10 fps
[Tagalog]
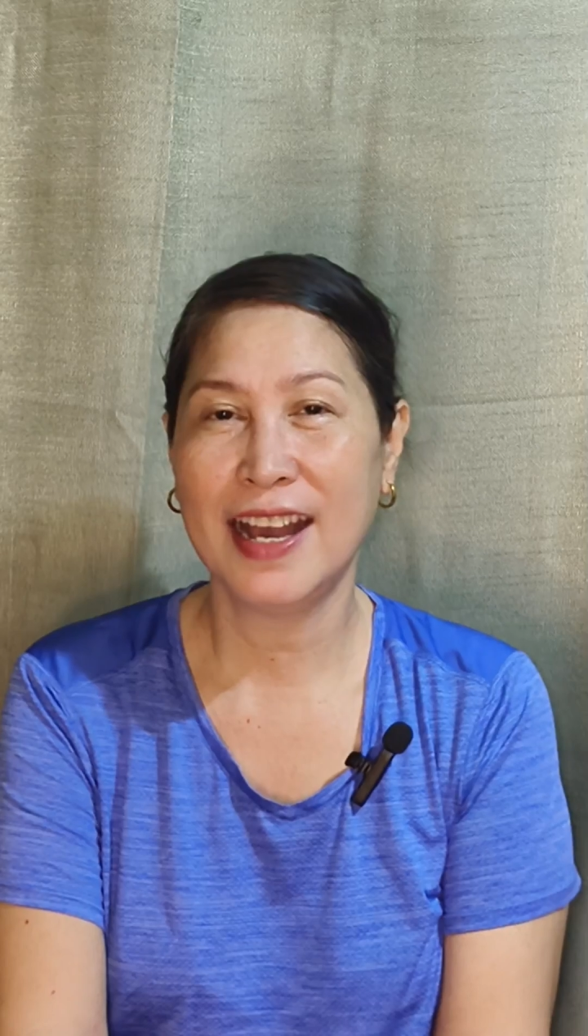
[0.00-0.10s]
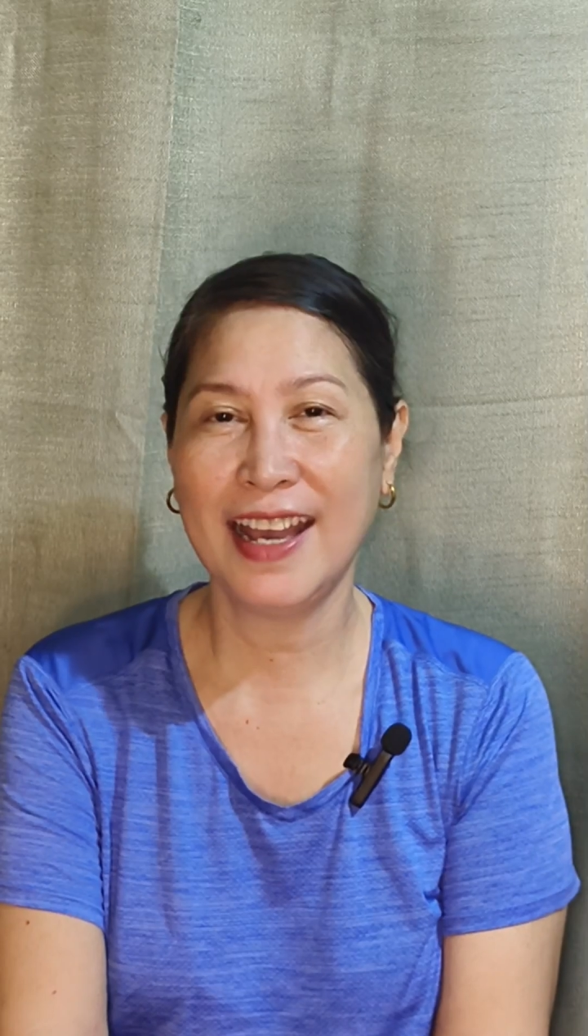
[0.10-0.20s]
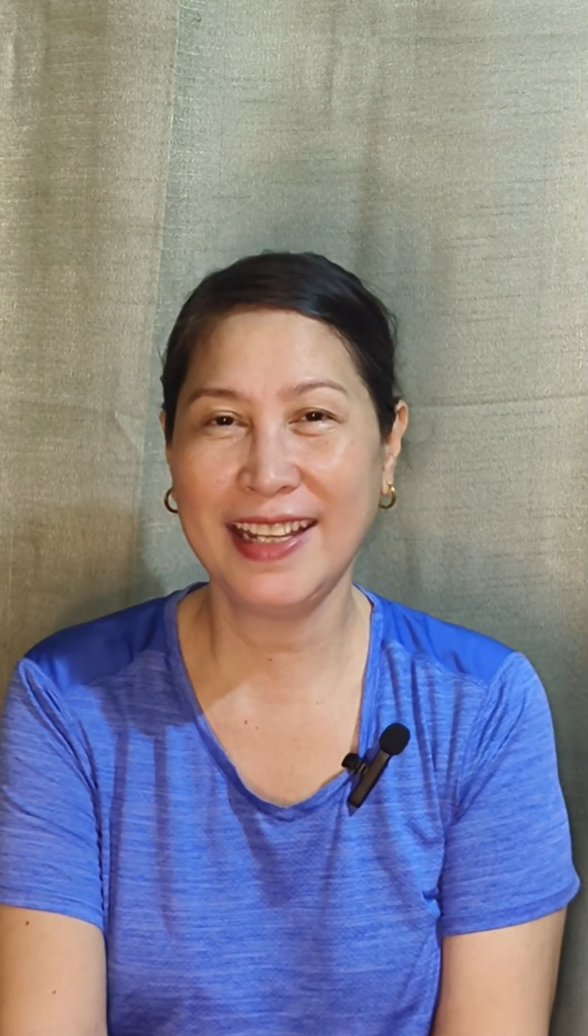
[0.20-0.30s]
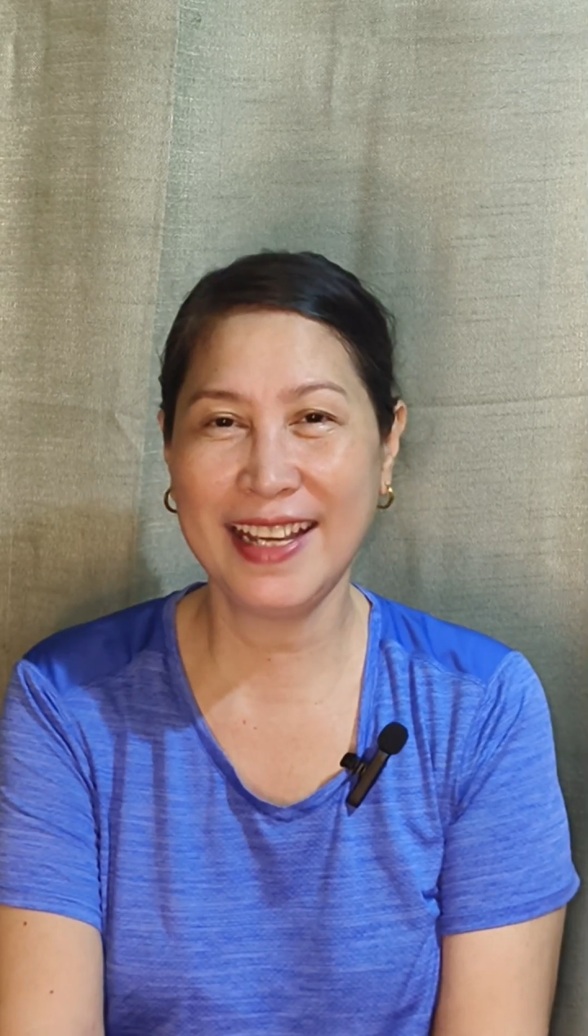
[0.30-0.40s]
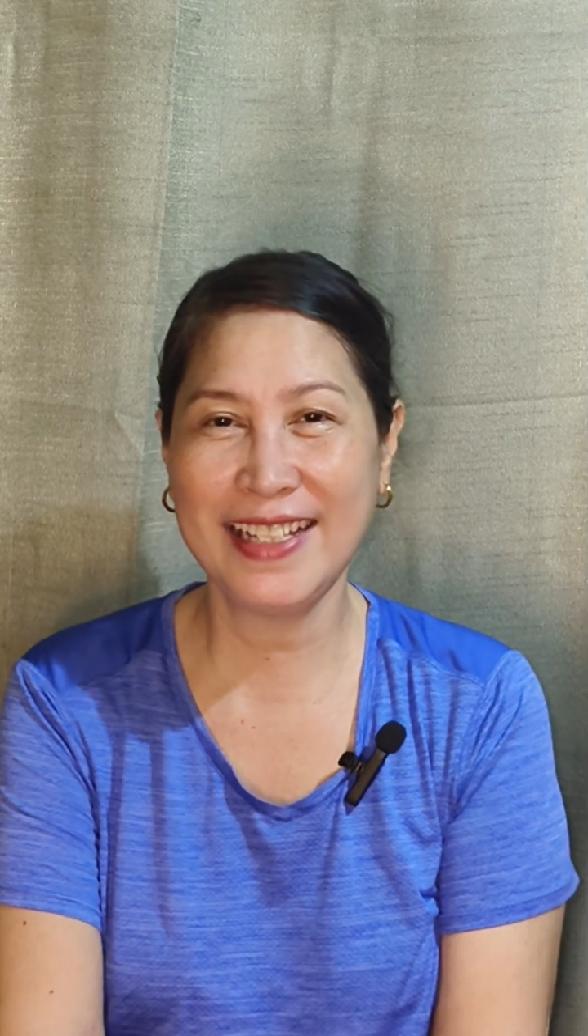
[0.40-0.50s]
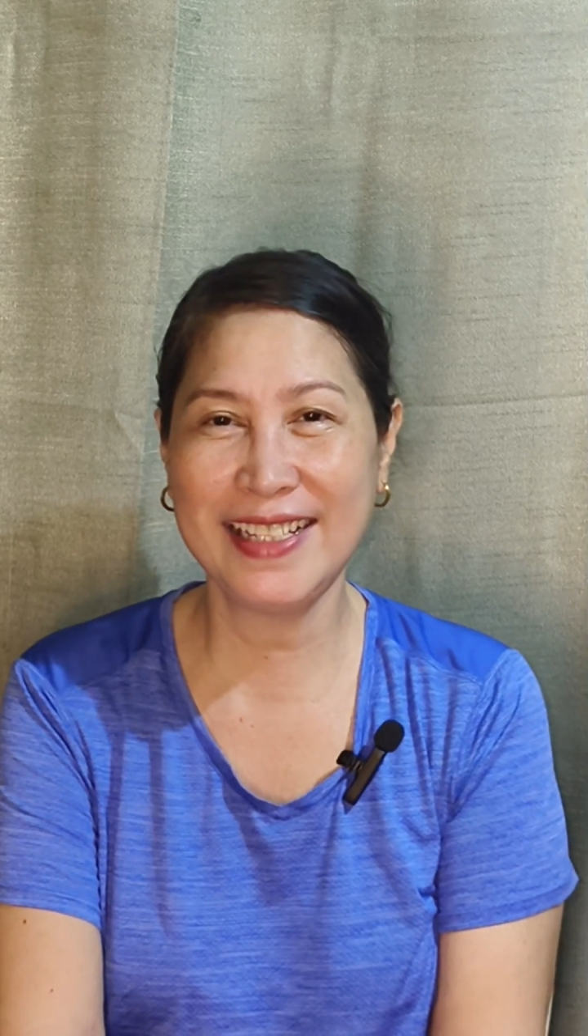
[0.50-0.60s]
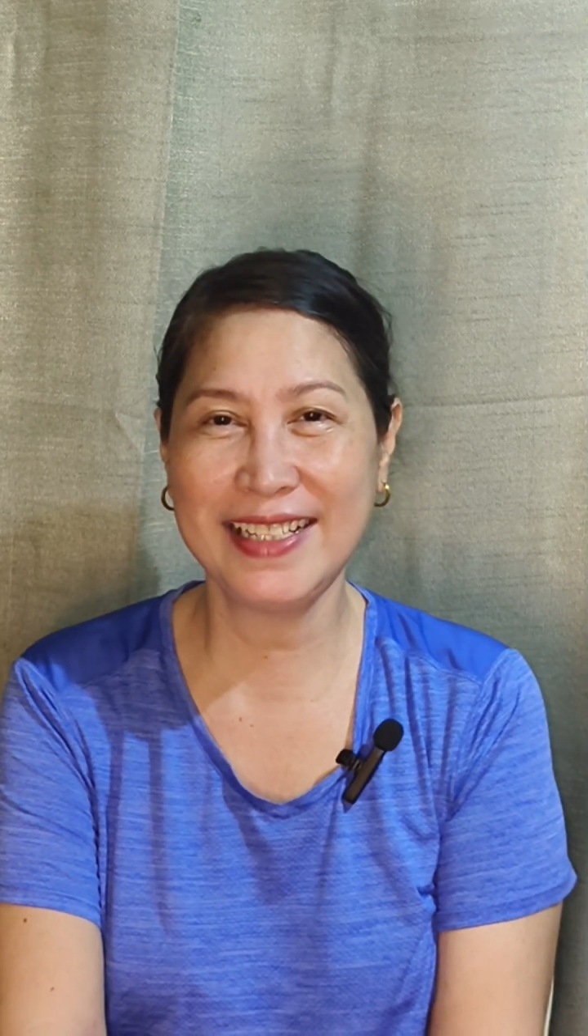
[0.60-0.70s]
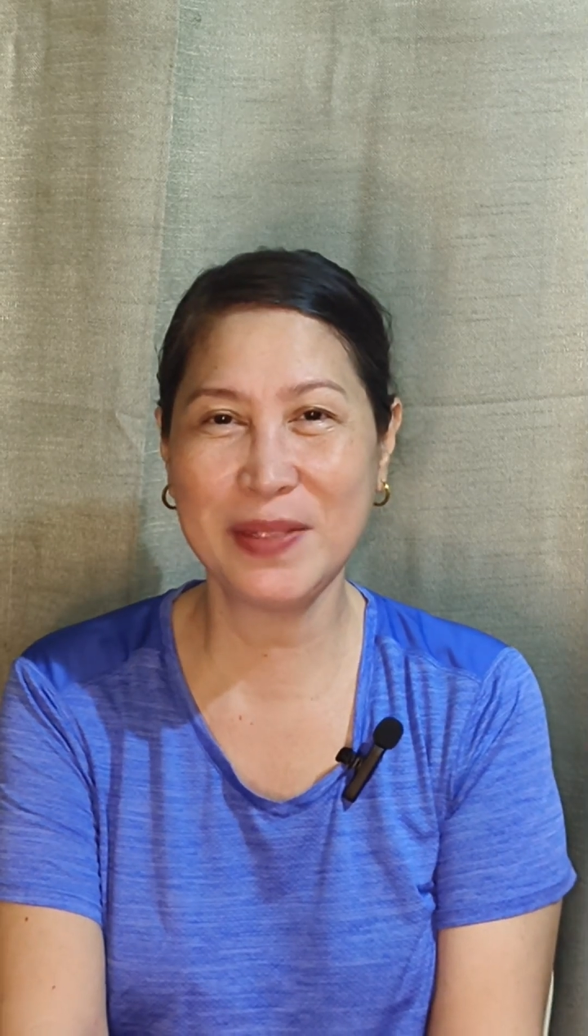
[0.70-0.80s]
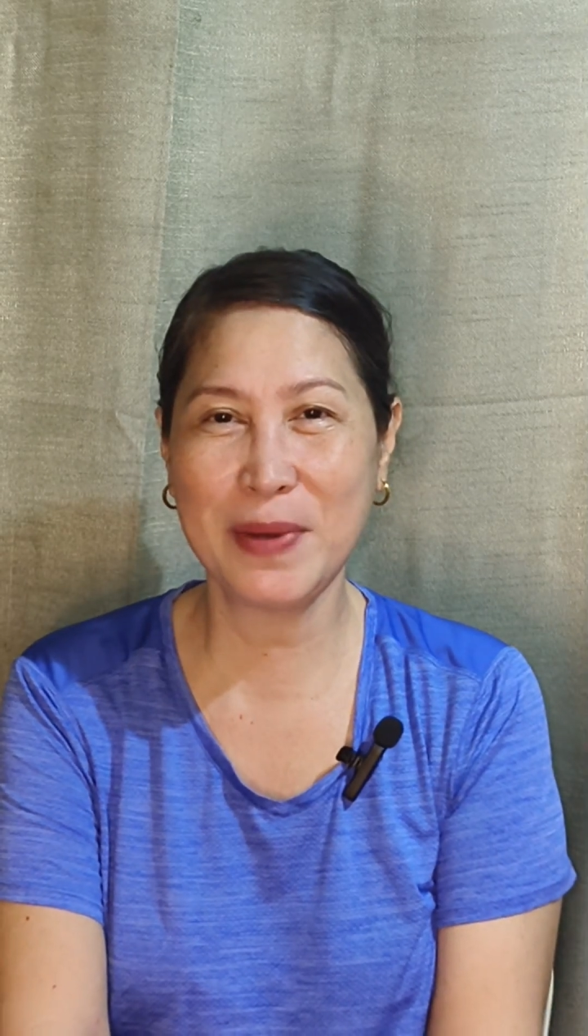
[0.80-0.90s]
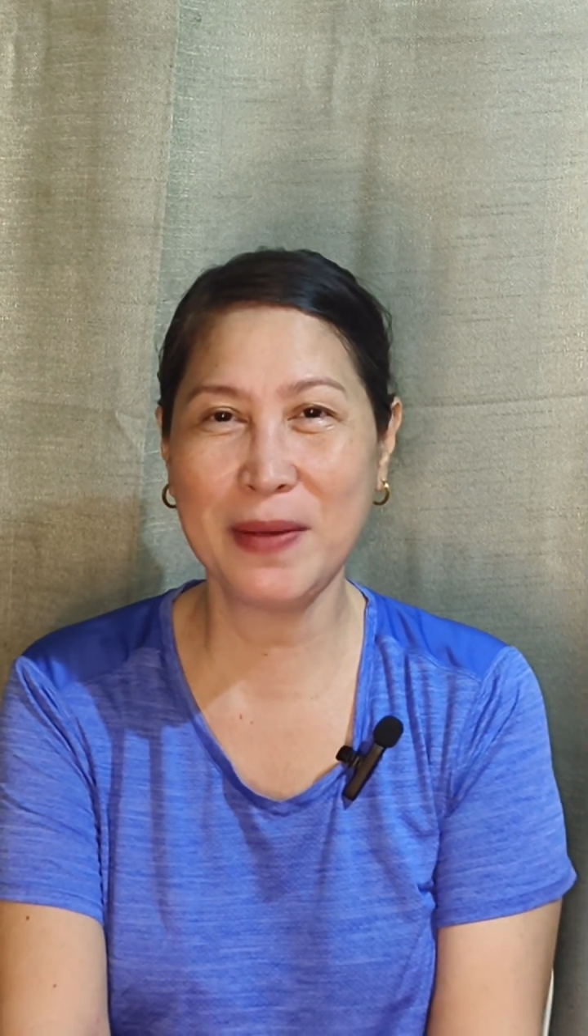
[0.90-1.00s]
Hi guys,
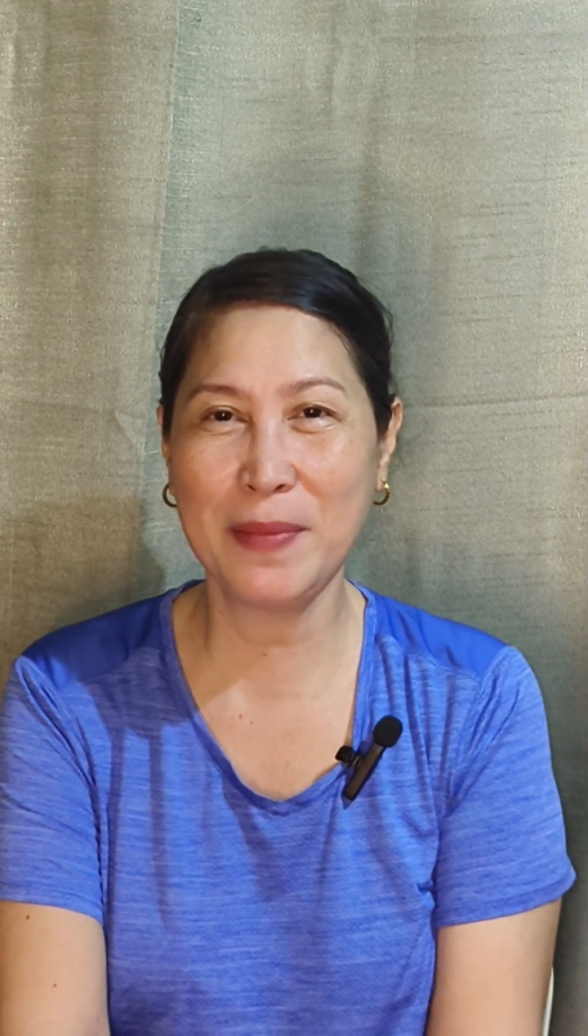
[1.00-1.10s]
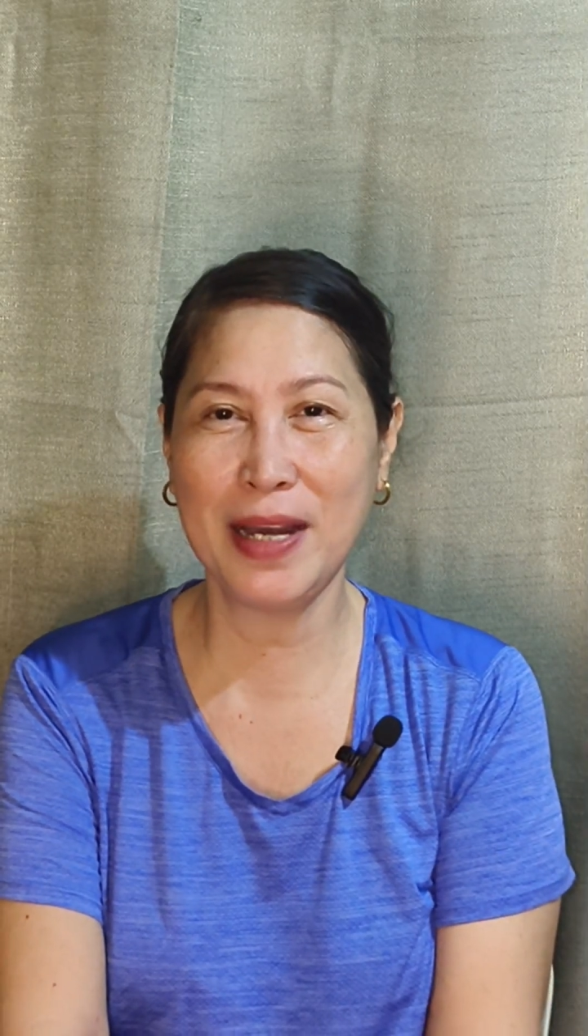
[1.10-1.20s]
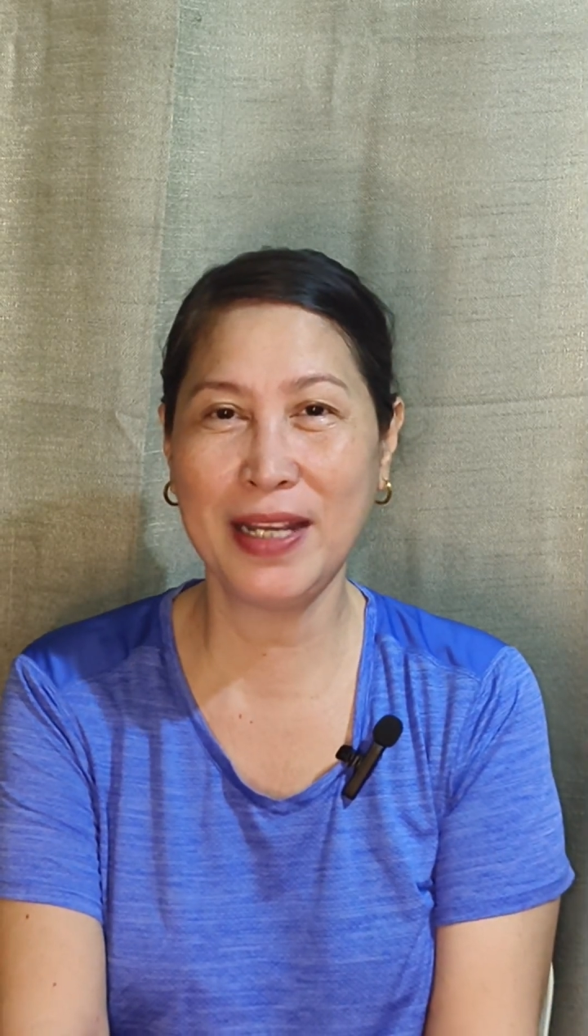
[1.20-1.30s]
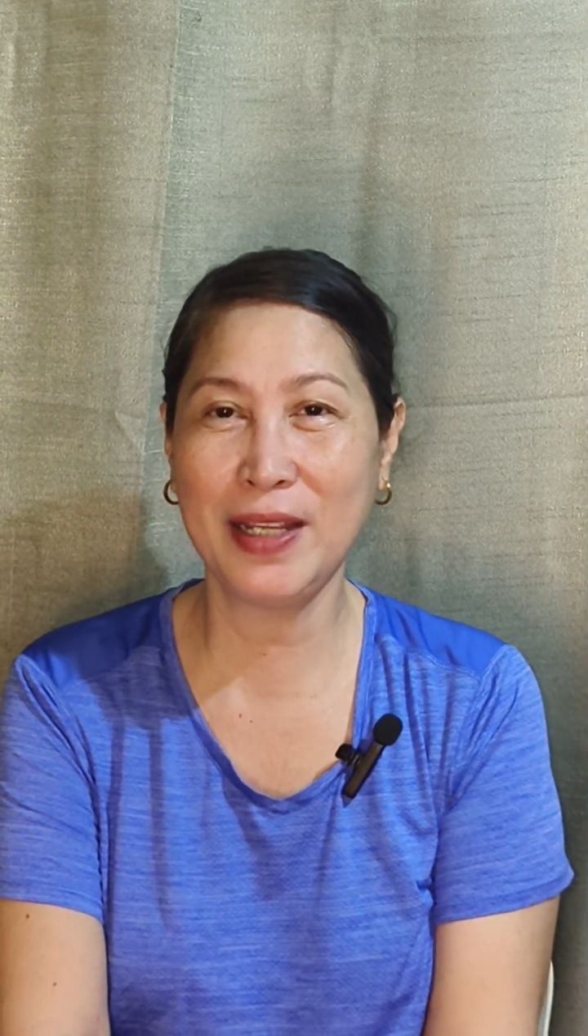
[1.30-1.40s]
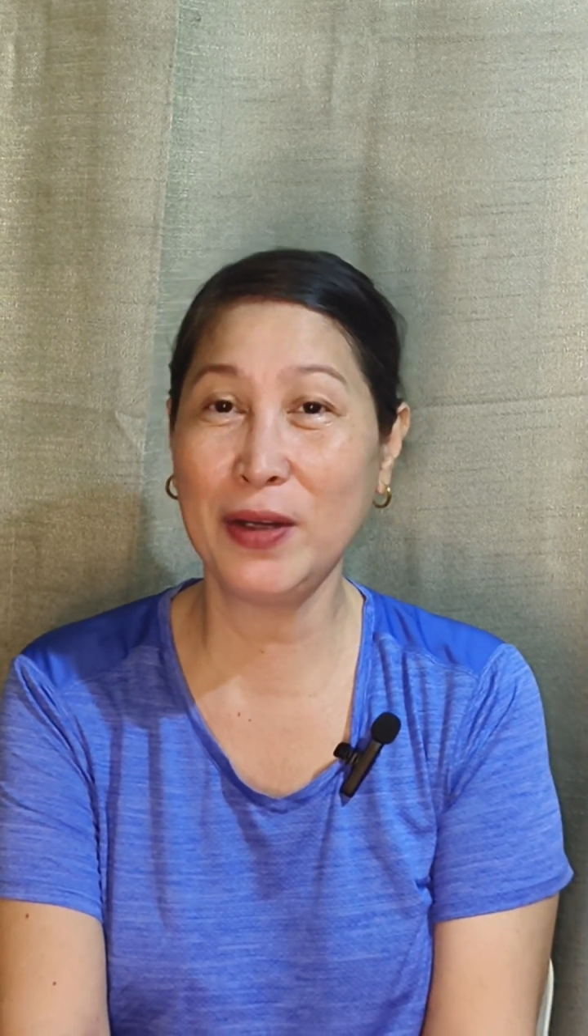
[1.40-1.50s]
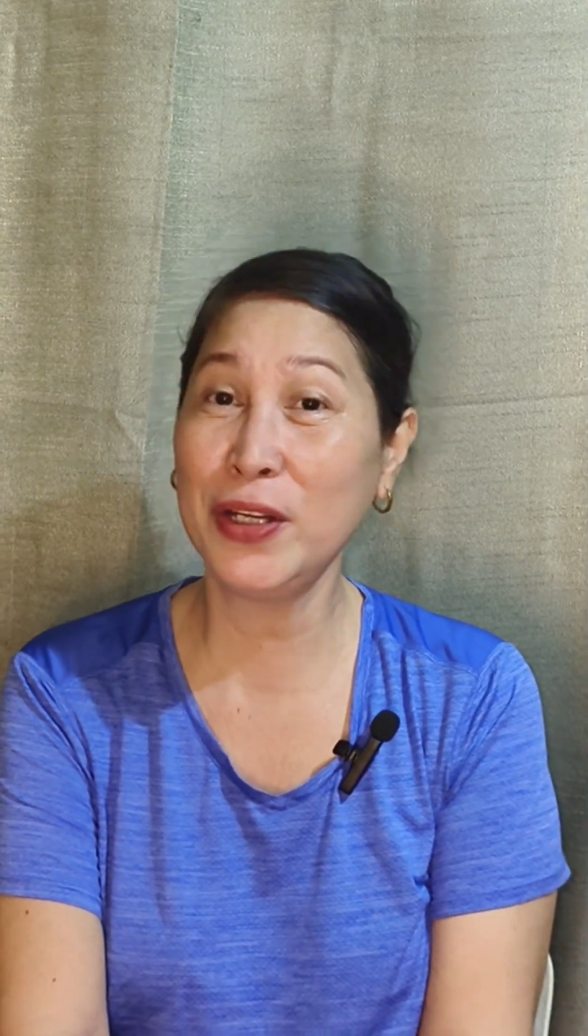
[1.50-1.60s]
this is my Mai,